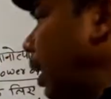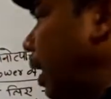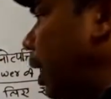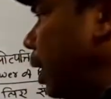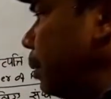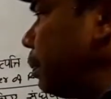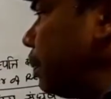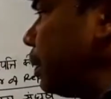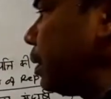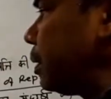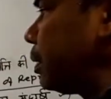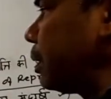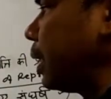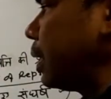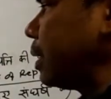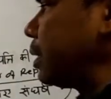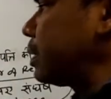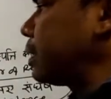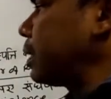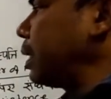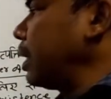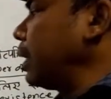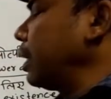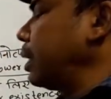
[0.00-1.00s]
अब
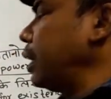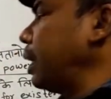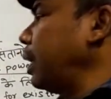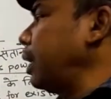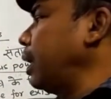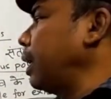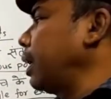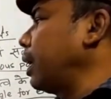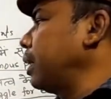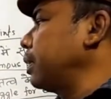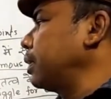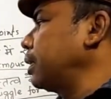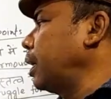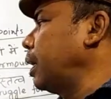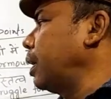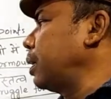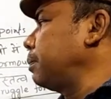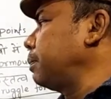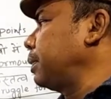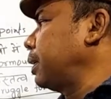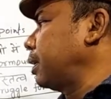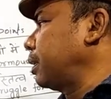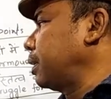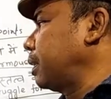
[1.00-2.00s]
जनसंख्या लगातार
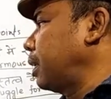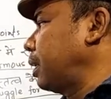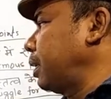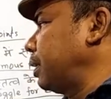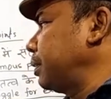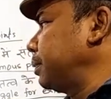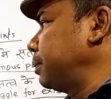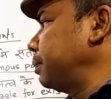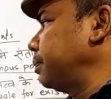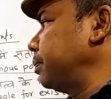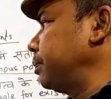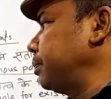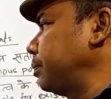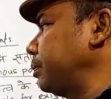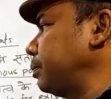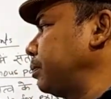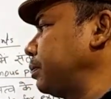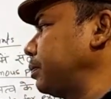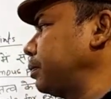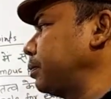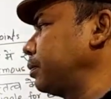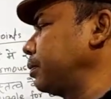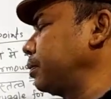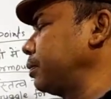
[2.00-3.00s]
बढ़ता है
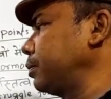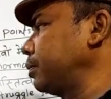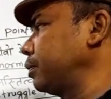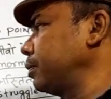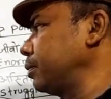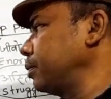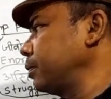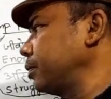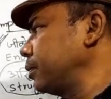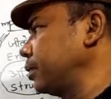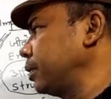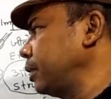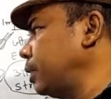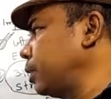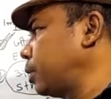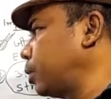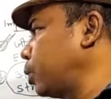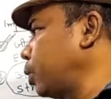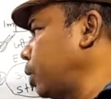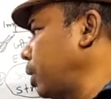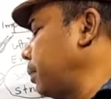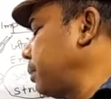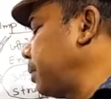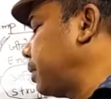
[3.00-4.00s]

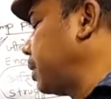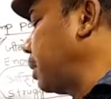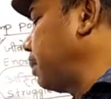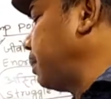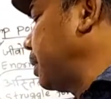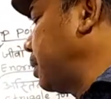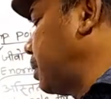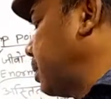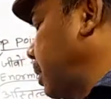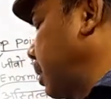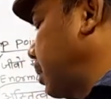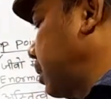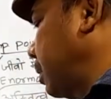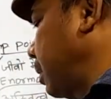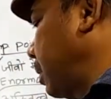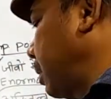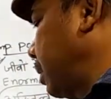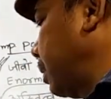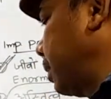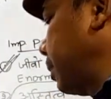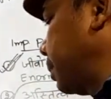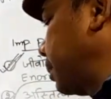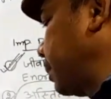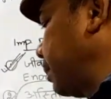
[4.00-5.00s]
इसको हम समझ सकते हैं